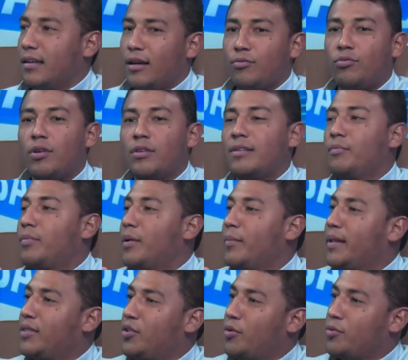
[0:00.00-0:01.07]
esto es
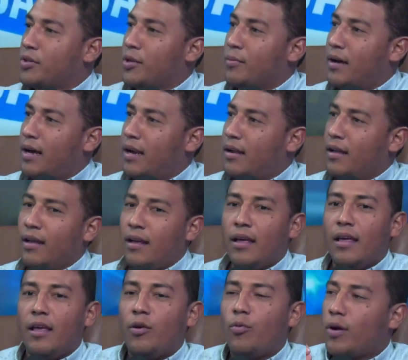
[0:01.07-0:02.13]
simplemente observar
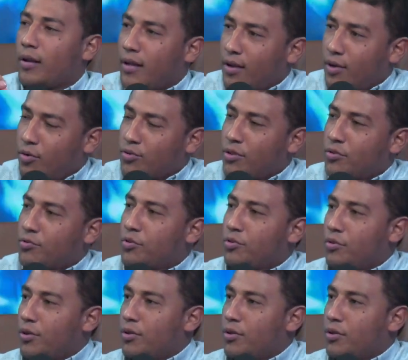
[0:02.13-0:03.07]
y cualquier cosa nosotros